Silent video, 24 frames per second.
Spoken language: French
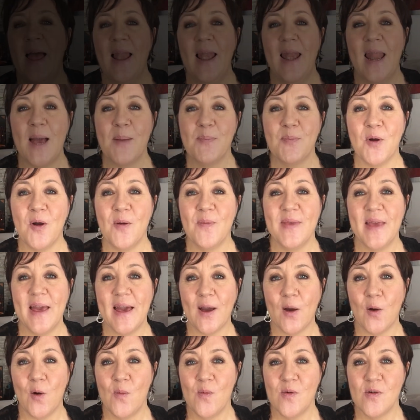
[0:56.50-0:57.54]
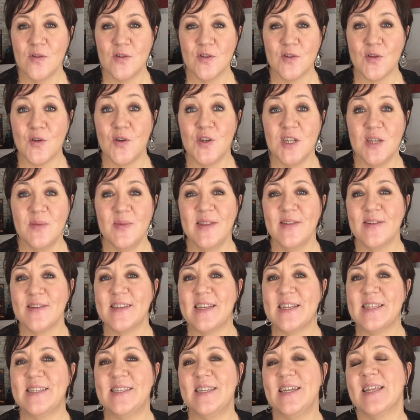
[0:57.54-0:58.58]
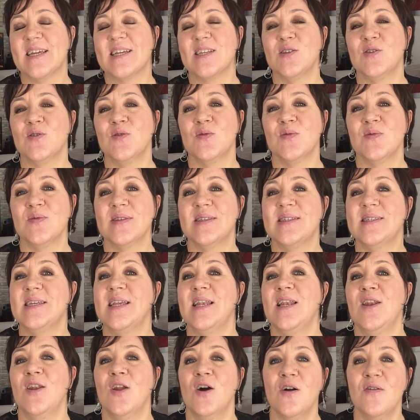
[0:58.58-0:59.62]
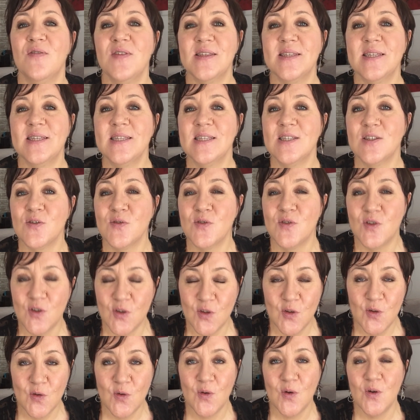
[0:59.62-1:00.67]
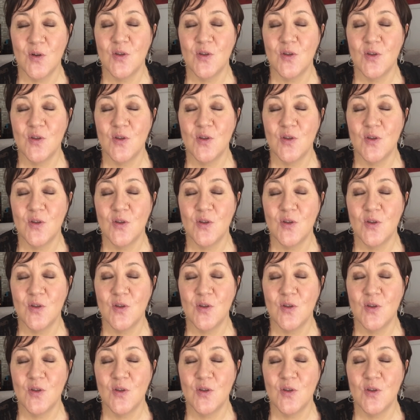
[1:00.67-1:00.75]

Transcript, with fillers: La première romance que j'ai mis dans cette sélection, c'est Love is in the Snow